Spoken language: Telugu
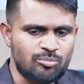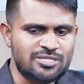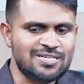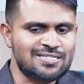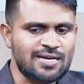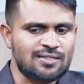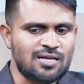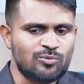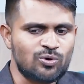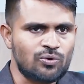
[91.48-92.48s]
బిజినెస్
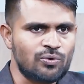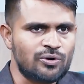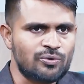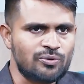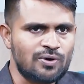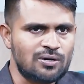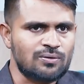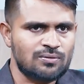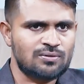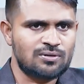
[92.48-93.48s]
చేద్దాము అనుకునేటువంటి
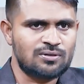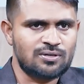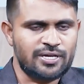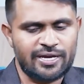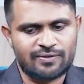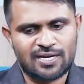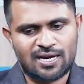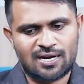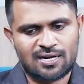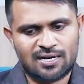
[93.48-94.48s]
వాళ్ళు ఏ
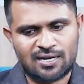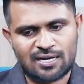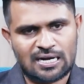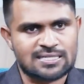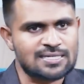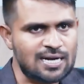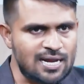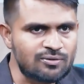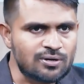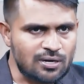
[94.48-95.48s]
విధంగానంటే అంటే క్లాస్కి
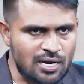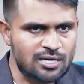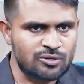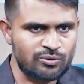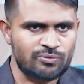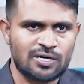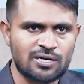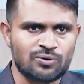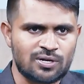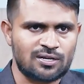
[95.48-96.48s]
రాని రానటువంటి
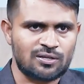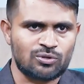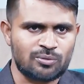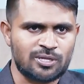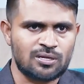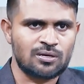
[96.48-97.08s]
వాళ్ళే ఉంటారు కదా కొంతమంది